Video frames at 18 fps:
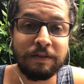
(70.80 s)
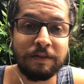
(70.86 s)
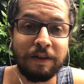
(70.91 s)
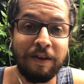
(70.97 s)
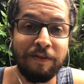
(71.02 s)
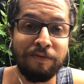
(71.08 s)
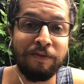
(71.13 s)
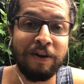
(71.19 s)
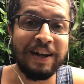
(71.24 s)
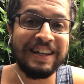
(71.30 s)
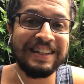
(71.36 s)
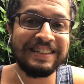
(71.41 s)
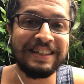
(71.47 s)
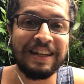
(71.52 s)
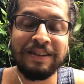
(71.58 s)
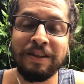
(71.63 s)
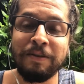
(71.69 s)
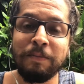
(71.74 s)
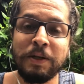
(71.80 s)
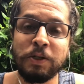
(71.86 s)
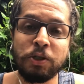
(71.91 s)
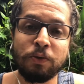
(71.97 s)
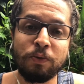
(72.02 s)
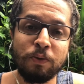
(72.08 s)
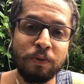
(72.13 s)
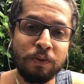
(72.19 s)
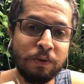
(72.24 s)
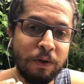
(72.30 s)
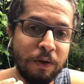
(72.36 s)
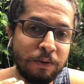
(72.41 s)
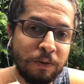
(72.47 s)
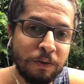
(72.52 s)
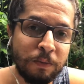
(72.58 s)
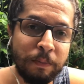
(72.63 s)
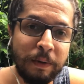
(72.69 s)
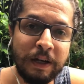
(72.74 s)
que fala exatamente dos
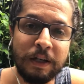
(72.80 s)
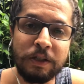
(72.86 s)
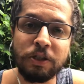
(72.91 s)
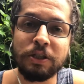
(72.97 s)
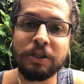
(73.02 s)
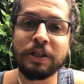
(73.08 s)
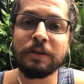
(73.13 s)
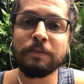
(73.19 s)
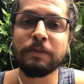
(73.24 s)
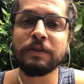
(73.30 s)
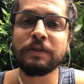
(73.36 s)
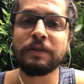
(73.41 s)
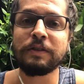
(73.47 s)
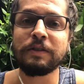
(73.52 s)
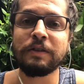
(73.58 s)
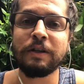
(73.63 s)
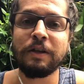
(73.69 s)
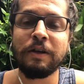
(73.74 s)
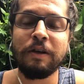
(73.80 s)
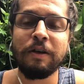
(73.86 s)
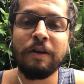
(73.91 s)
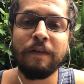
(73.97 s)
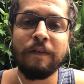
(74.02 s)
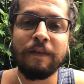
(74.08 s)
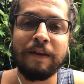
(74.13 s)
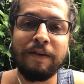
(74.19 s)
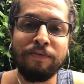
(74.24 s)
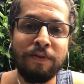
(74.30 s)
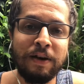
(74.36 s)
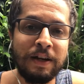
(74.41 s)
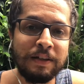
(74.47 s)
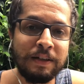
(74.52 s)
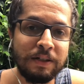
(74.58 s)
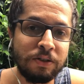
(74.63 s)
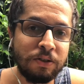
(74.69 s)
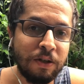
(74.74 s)
nossos paradigmas, que fala
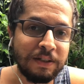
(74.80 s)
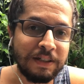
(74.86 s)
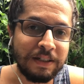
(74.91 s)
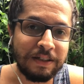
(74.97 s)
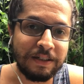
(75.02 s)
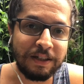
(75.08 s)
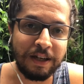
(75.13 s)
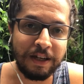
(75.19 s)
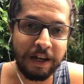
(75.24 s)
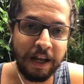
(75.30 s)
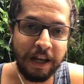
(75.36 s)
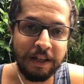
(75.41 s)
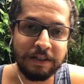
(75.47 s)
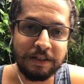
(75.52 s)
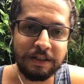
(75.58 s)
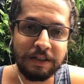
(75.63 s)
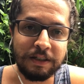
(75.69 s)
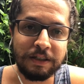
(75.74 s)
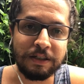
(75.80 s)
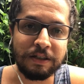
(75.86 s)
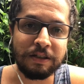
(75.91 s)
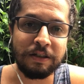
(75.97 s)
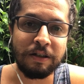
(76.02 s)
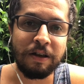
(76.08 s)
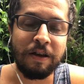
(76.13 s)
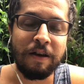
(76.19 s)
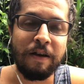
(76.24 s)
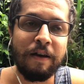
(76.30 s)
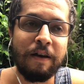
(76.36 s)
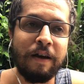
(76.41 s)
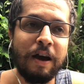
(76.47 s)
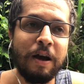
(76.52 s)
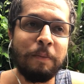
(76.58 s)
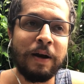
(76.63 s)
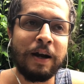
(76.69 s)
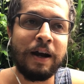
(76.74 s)
das nossas crenças.
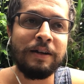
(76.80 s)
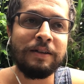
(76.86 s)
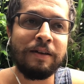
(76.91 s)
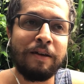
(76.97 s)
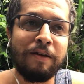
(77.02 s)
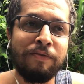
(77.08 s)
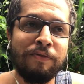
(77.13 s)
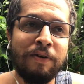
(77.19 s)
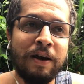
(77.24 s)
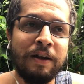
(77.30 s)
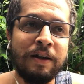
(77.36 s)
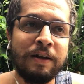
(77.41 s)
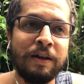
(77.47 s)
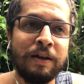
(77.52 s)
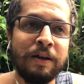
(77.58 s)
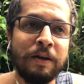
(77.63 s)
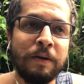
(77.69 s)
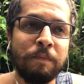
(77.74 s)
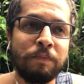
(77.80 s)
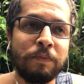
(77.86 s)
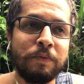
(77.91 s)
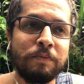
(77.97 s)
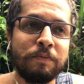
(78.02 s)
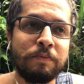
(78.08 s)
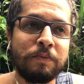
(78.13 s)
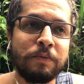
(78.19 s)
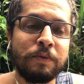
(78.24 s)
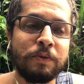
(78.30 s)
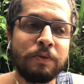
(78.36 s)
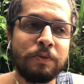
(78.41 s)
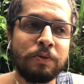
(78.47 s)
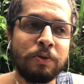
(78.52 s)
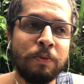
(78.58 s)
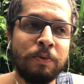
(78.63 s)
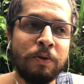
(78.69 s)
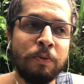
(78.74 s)
É uma carta que fala
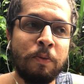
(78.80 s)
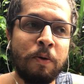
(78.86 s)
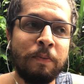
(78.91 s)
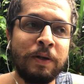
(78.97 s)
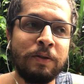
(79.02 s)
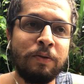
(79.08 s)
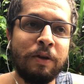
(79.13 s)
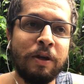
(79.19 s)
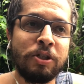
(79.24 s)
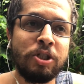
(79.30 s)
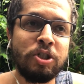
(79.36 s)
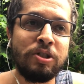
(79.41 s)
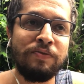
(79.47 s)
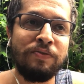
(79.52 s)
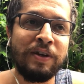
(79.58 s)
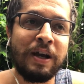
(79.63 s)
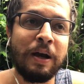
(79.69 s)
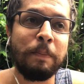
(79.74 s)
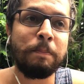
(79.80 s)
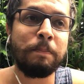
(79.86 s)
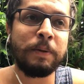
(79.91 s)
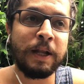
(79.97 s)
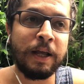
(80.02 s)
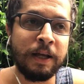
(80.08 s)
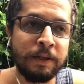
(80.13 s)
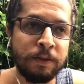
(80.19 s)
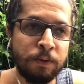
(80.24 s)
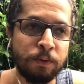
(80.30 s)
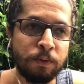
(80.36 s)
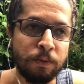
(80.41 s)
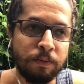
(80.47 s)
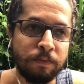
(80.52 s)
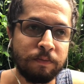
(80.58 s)
sobre o momento que a gente fica preso,